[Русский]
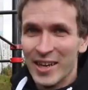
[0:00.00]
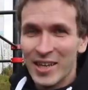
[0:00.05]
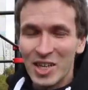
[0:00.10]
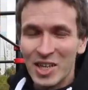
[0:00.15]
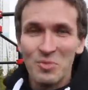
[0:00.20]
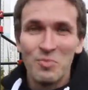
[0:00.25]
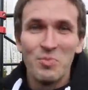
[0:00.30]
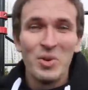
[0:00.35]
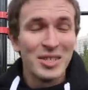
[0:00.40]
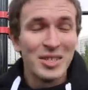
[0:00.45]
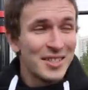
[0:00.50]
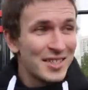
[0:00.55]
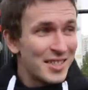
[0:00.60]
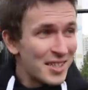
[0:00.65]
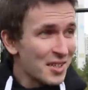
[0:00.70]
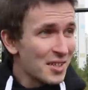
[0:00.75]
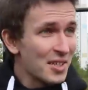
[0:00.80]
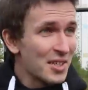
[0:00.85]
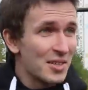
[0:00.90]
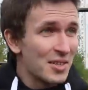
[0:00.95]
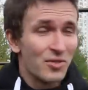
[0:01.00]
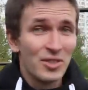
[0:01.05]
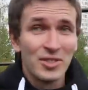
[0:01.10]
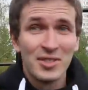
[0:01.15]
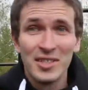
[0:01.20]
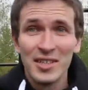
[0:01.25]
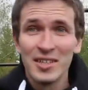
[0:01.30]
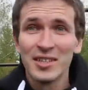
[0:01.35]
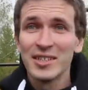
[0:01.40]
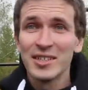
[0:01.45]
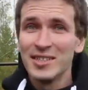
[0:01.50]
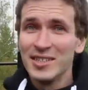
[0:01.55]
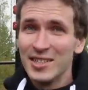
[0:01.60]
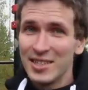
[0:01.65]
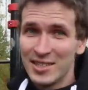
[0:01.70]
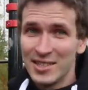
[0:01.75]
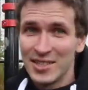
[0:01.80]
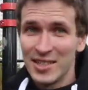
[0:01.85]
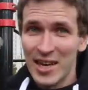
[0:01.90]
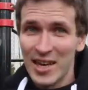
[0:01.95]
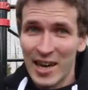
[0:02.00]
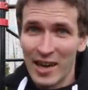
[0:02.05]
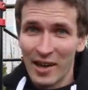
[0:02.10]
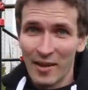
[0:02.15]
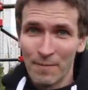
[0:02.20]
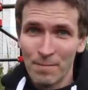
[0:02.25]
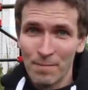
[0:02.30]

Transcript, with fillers: И без силы его сделать нельзя.